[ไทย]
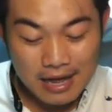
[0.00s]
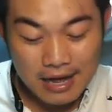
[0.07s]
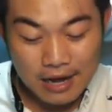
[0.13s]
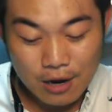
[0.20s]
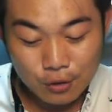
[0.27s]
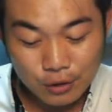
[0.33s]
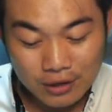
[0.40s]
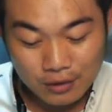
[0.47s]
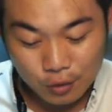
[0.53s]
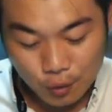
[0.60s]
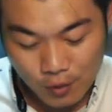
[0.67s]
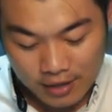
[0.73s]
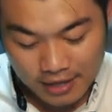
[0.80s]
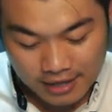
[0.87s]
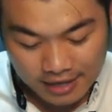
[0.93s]
เอาอีกตัว
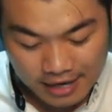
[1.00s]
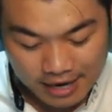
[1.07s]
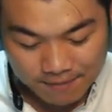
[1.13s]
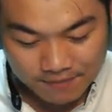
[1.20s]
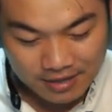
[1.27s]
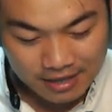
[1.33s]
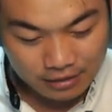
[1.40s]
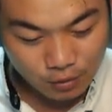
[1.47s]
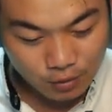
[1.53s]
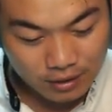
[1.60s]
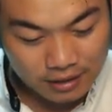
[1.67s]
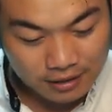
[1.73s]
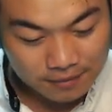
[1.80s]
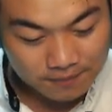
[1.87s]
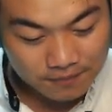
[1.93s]
หนึ่งครับ อีกตัวห
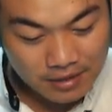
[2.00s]
นึ่ง